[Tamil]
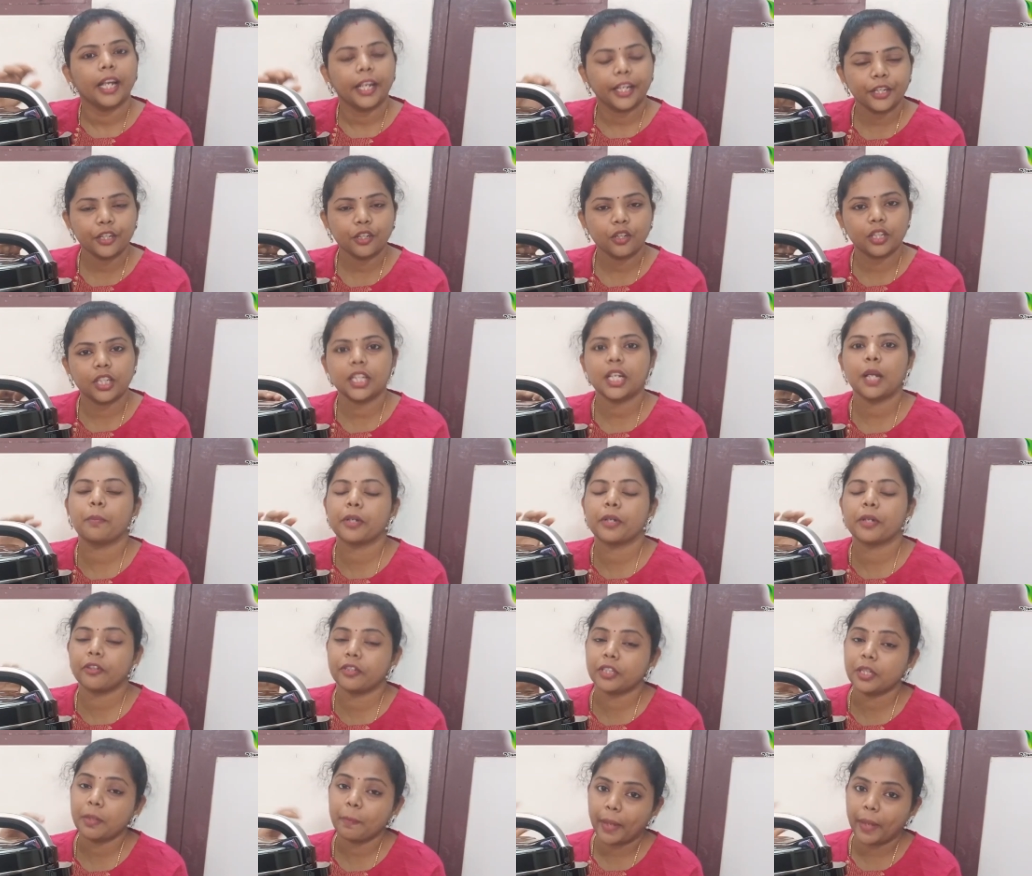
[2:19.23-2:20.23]
இன்னொன்று
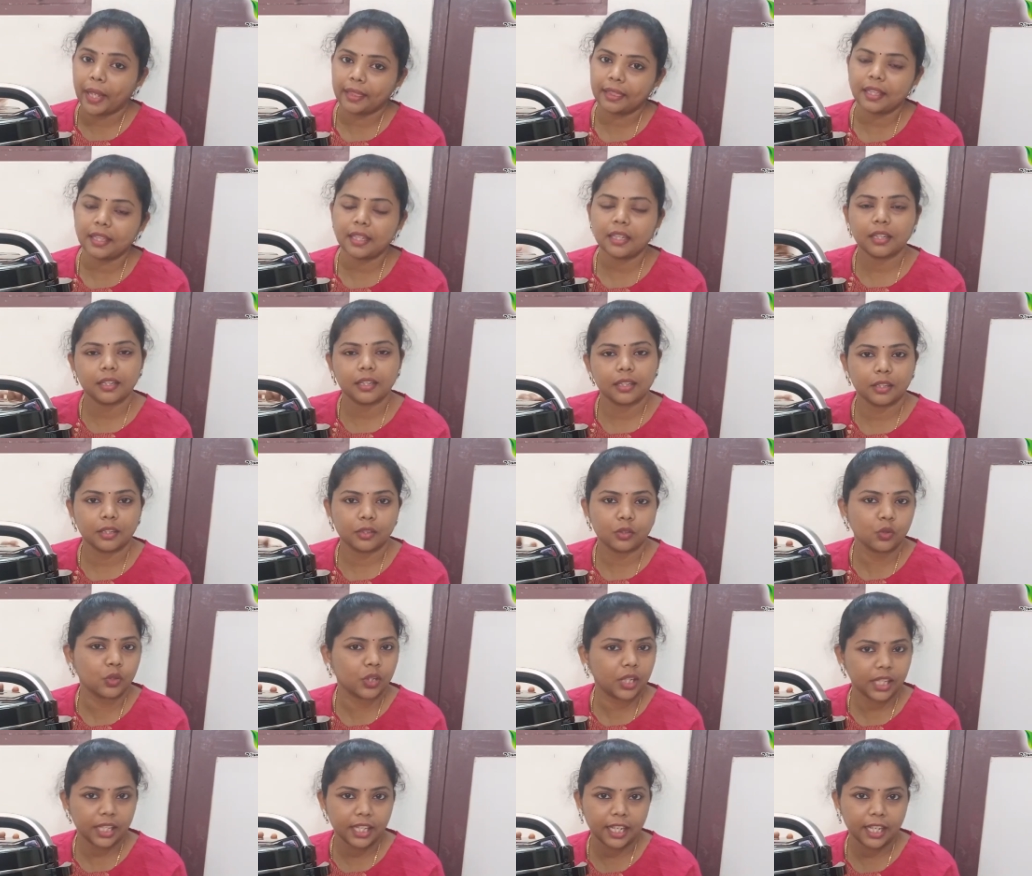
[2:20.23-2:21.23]
நமக்கு வந்து மற்ற
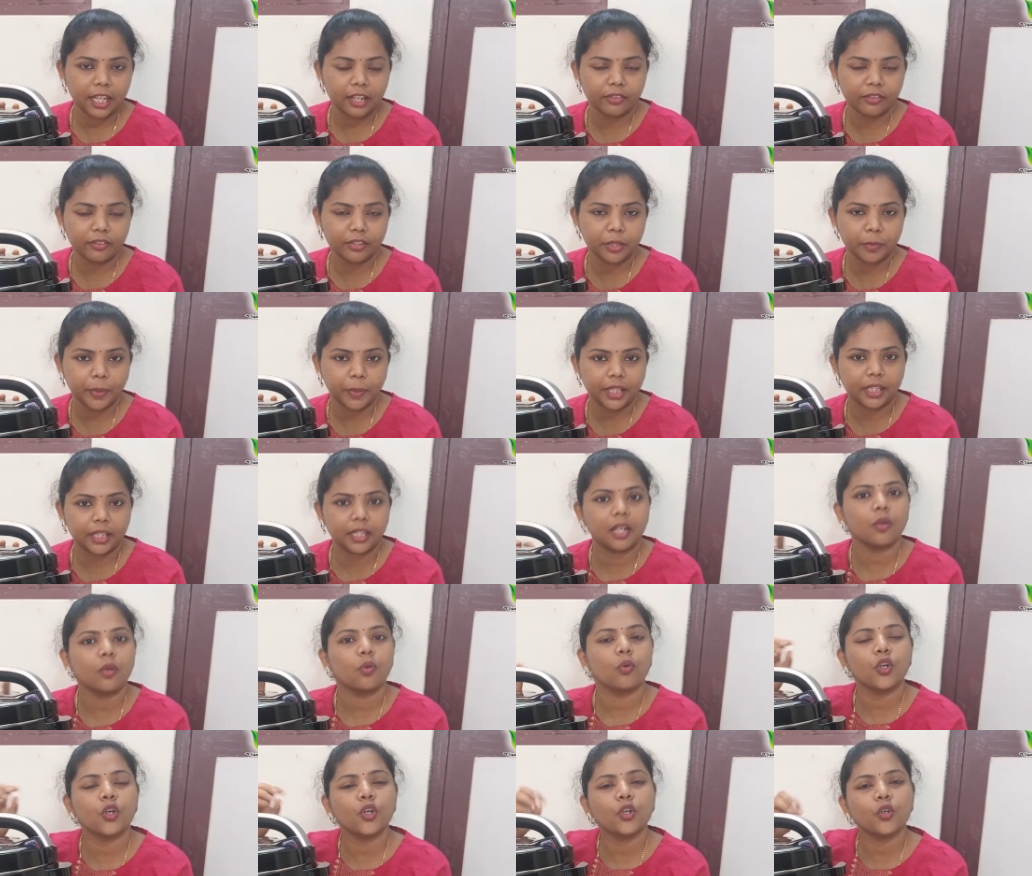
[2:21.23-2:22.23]
குக்கர்லலாம் வந்து பார்த்திங்கன்னா
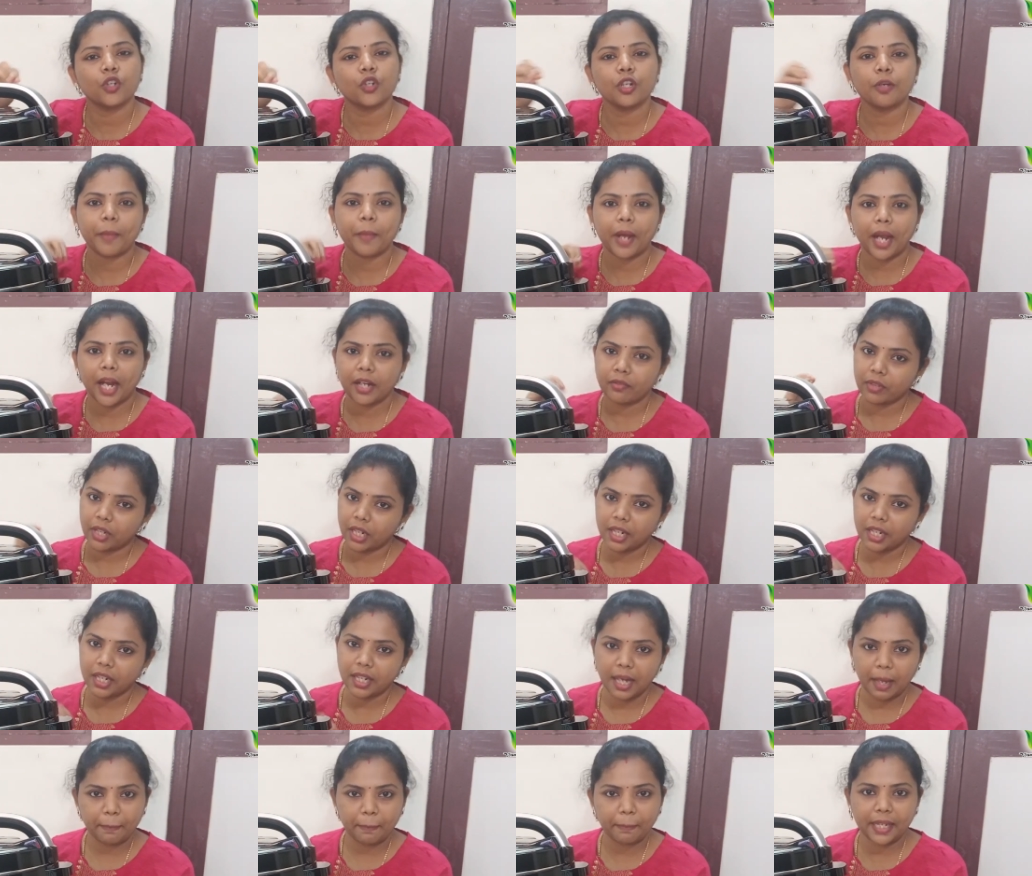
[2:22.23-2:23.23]
ஒன்று ஒன்று
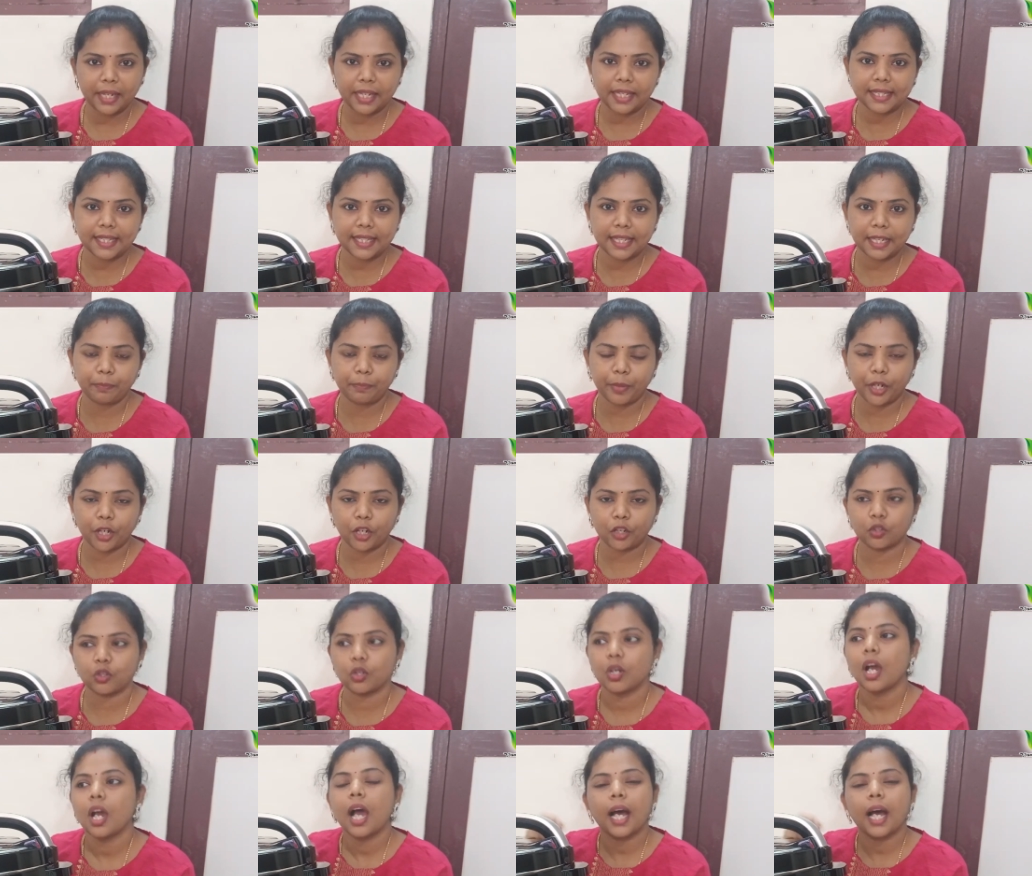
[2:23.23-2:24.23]
மேனுவலாக நம்மளே செட்
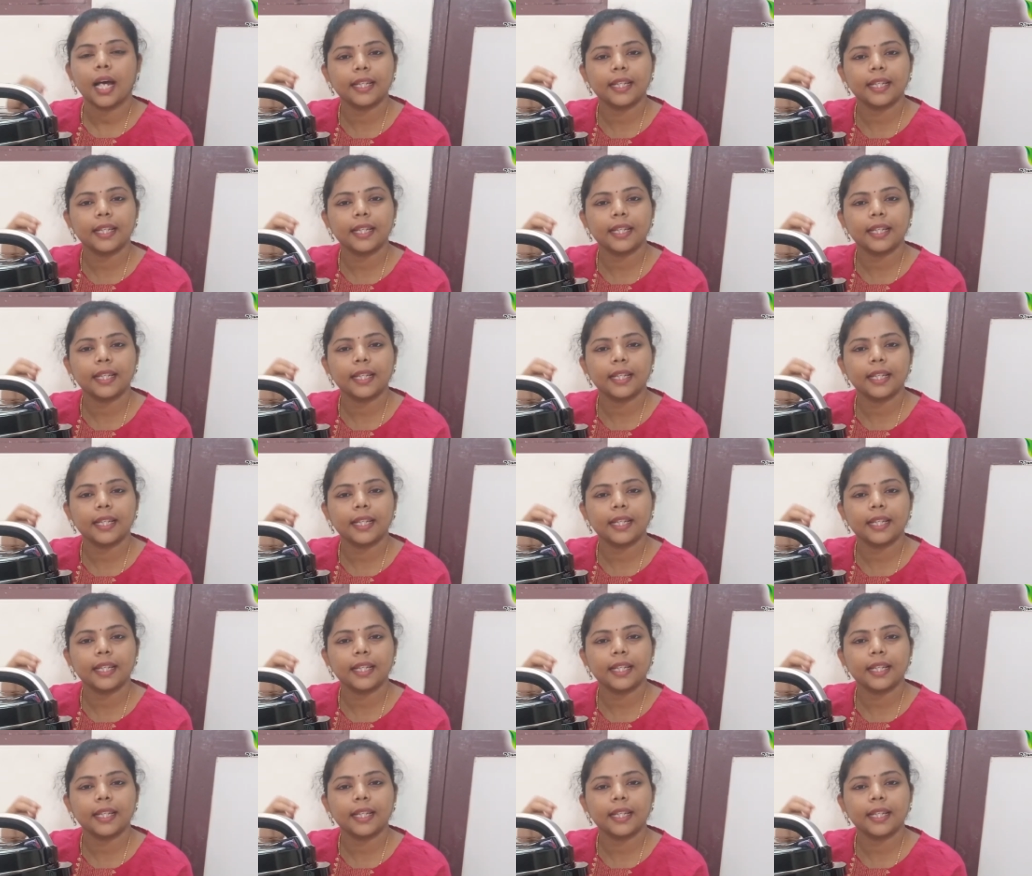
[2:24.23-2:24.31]
பண்ணணும்